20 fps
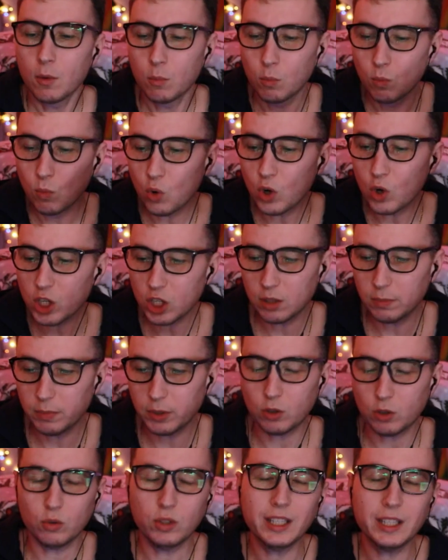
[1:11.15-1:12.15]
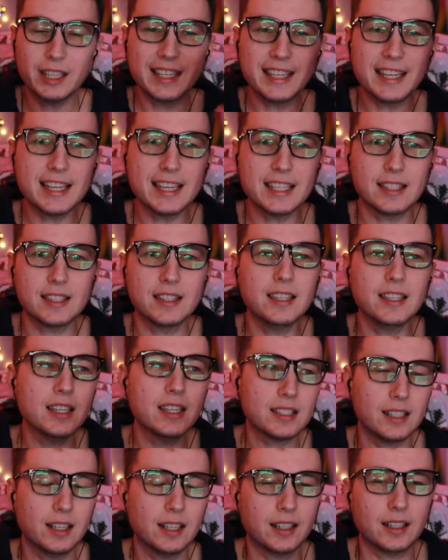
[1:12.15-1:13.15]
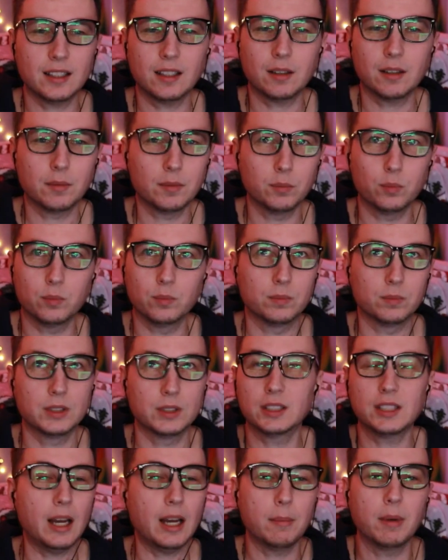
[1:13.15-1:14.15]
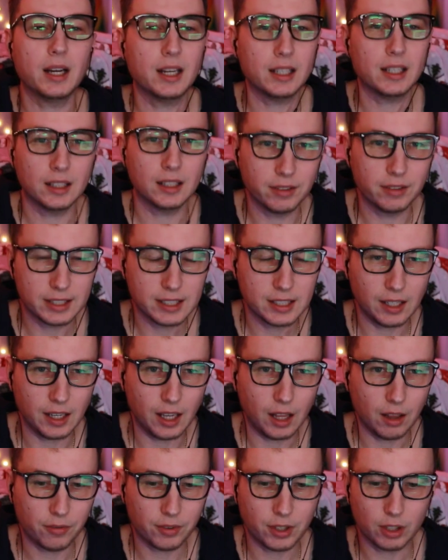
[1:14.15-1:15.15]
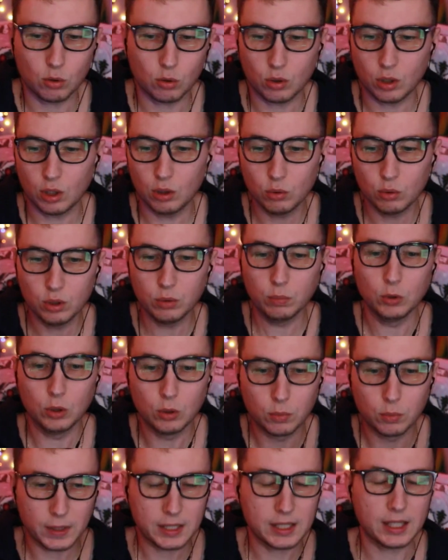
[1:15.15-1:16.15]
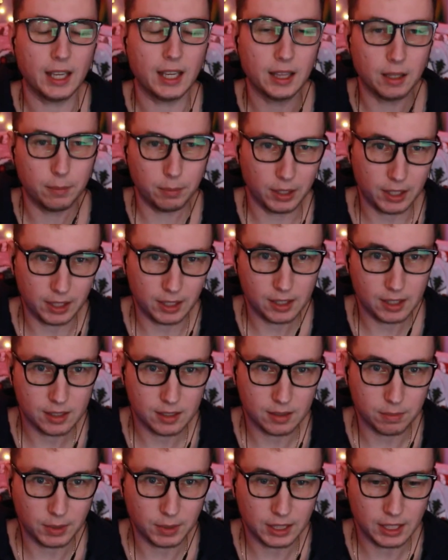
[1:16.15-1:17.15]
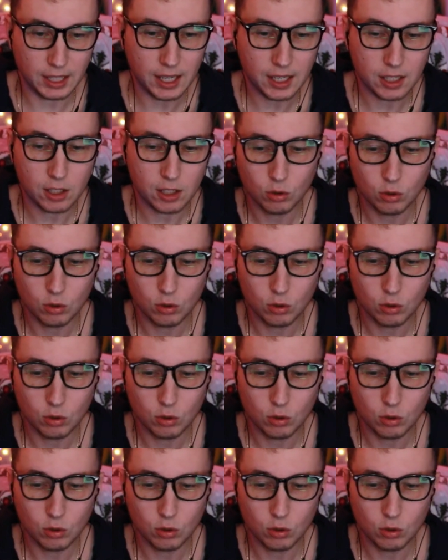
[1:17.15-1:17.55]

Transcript: Может быть, у них есть несколько самых ходовых сериалов, которые люди будут постоянно приходить смотреть,